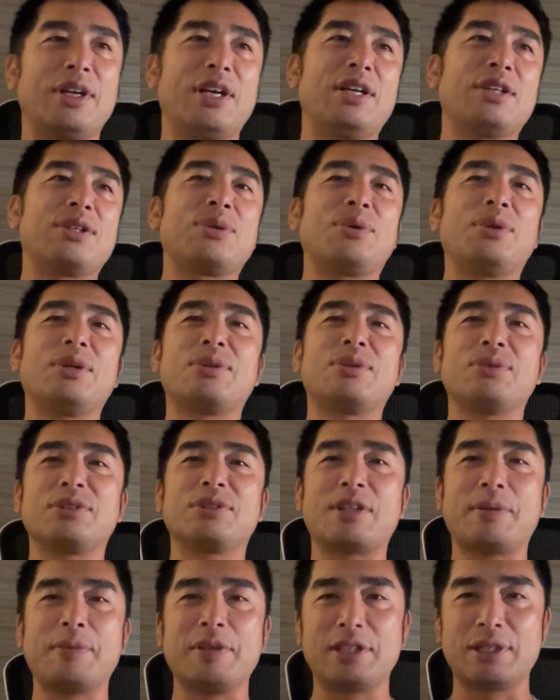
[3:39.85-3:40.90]
えー、教育の
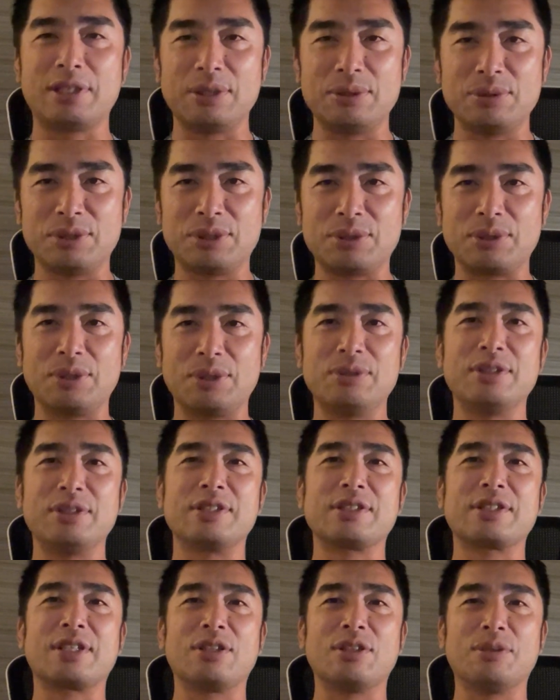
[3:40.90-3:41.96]
ためっていう人いるんで
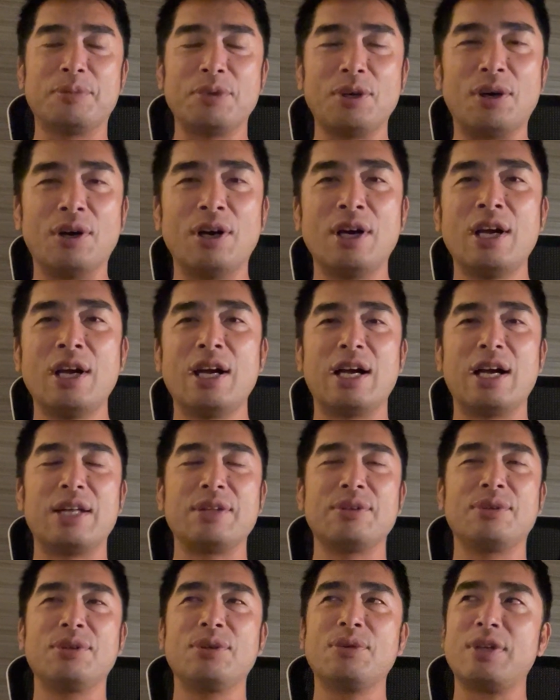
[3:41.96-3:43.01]
すけどもあ
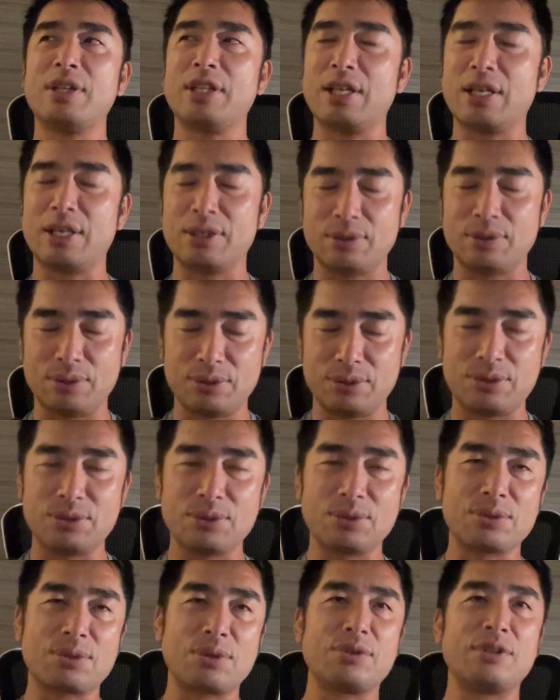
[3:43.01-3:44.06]
の要はねあの中
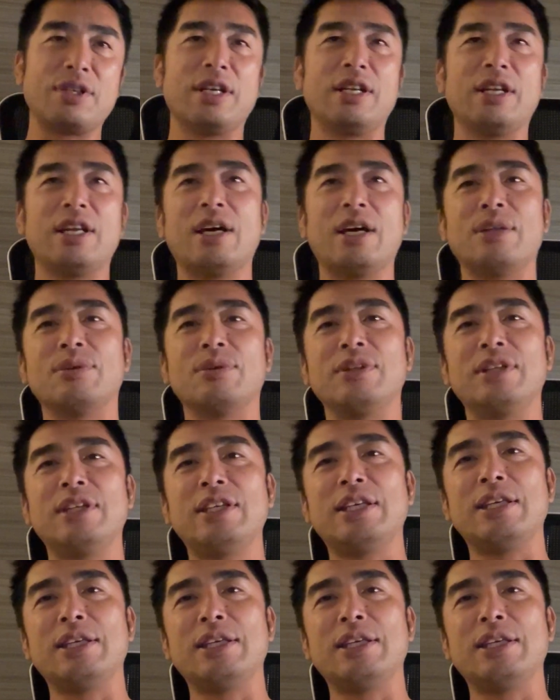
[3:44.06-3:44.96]
国国内ねあのい